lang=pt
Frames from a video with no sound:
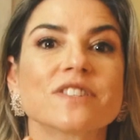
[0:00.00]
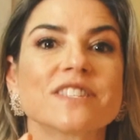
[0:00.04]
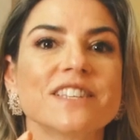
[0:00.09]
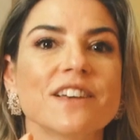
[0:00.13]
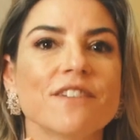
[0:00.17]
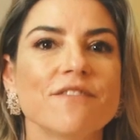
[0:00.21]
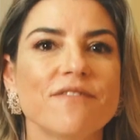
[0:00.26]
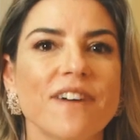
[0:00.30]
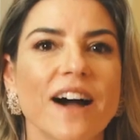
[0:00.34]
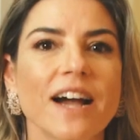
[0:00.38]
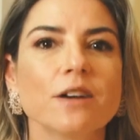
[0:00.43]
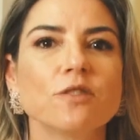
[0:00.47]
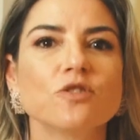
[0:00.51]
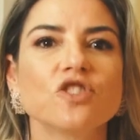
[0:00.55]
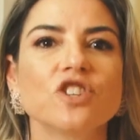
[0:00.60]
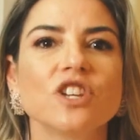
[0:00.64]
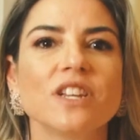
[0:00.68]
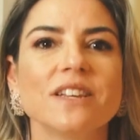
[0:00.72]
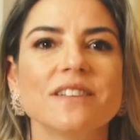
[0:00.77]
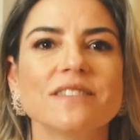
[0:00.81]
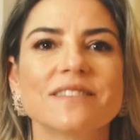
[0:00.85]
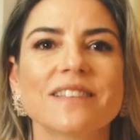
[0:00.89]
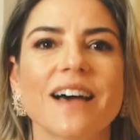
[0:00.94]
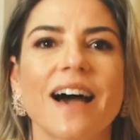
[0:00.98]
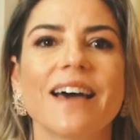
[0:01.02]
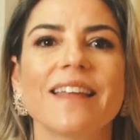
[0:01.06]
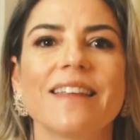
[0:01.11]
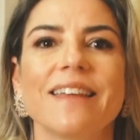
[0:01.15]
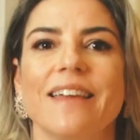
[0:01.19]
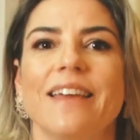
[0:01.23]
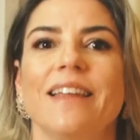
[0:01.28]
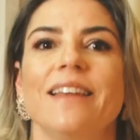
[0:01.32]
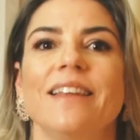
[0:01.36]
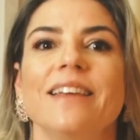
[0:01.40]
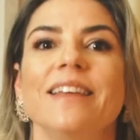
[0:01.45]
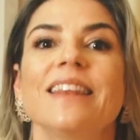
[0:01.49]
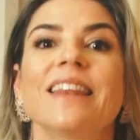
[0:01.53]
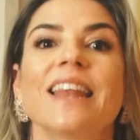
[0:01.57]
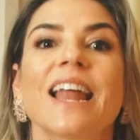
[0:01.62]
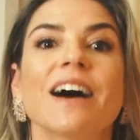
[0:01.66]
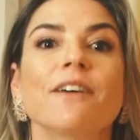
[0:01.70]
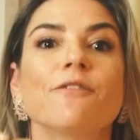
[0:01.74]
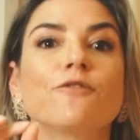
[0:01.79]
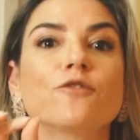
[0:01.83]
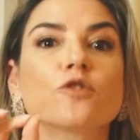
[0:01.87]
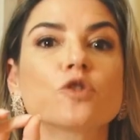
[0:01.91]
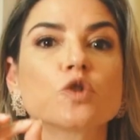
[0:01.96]
você vai utilizar ele
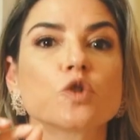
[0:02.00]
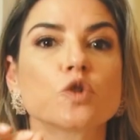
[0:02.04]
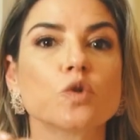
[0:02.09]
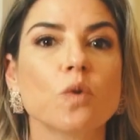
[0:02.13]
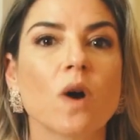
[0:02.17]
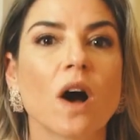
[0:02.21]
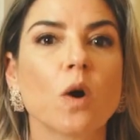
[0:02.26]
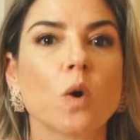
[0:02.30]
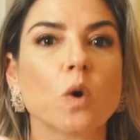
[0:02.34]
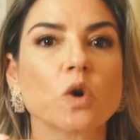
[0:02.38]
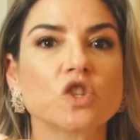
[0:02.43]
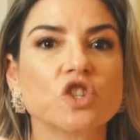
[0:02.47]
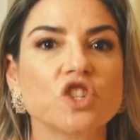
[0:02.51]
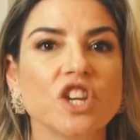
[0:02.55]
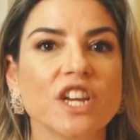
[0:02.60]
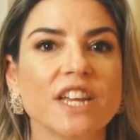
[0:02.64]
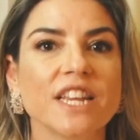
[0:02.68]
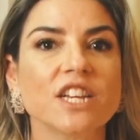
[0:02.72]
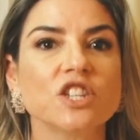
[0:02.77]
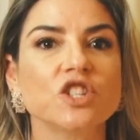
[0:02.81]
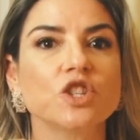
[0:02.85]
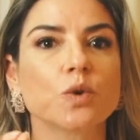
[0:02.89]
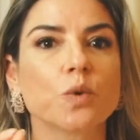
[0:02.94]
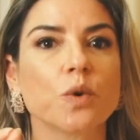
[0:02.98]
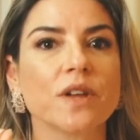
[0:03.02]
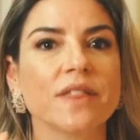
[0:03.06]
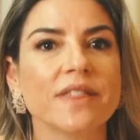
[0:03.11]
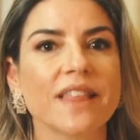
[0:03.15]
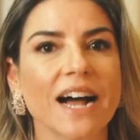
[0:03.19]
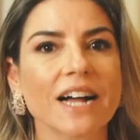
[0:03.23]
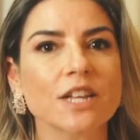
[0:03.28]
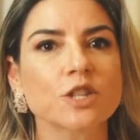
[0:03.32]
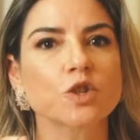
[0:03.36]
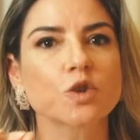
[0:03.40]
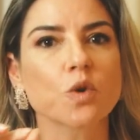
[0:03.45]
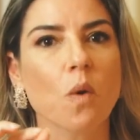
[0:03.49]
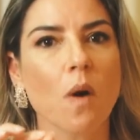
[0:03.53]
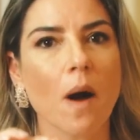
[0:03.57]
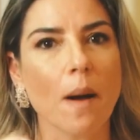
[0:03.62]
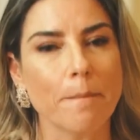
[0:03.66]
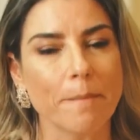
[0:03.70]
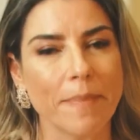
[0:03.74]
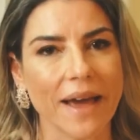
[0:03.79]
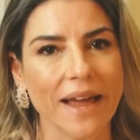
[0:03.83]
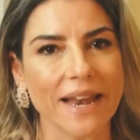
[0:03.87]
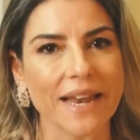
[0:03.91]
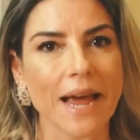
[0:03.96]
na sua rotina de cuidados com
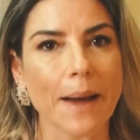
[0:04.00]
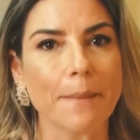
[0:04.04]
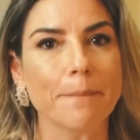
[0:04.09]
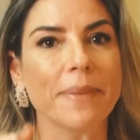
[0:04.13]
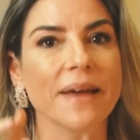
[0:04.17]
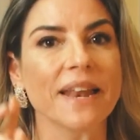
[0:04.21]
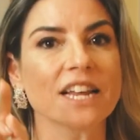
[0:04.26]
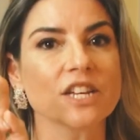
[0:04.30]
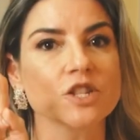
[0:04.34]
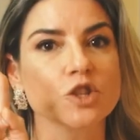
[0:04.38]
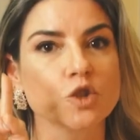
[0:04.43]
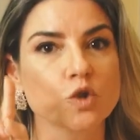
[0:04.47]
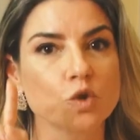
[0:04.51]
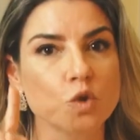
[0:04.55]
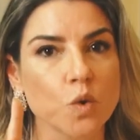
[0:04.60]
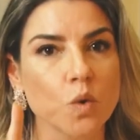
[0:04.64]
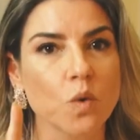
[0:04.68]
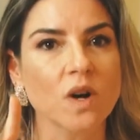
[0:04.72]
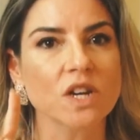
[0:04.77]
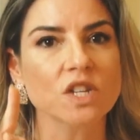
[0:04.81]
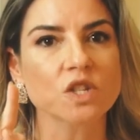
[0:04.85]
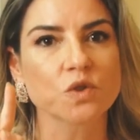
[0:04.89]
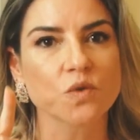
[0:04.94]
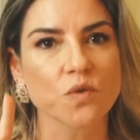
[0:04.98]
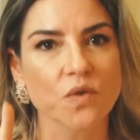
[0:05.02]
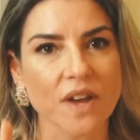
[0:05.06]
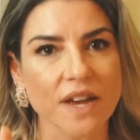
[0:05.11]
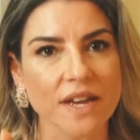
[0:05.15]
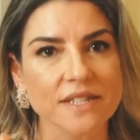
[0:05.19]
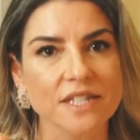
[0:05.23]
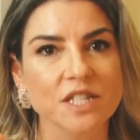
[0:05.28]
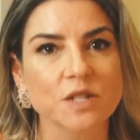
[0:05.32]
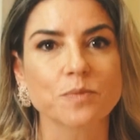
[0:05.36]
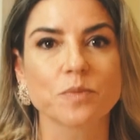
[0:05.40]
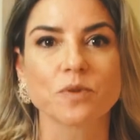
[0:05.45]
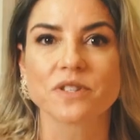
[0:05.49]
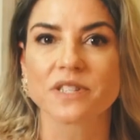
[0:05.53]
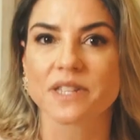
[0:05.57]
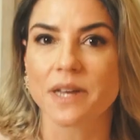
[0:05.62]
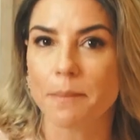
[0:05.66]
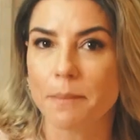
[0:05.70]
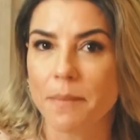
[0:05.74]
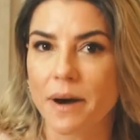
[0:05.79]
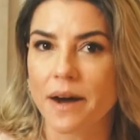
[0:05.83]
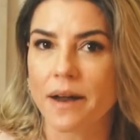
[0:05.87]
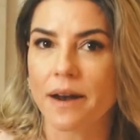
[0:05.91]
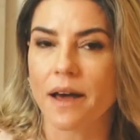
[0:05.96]
a pele apenas duas vezes por
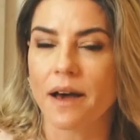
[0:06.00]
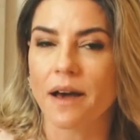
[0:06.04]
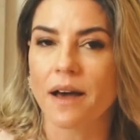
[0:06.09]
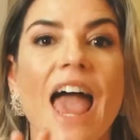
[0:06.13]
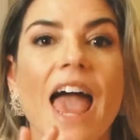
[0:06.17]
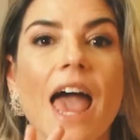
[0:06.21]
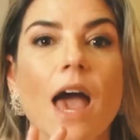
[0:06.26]
semana.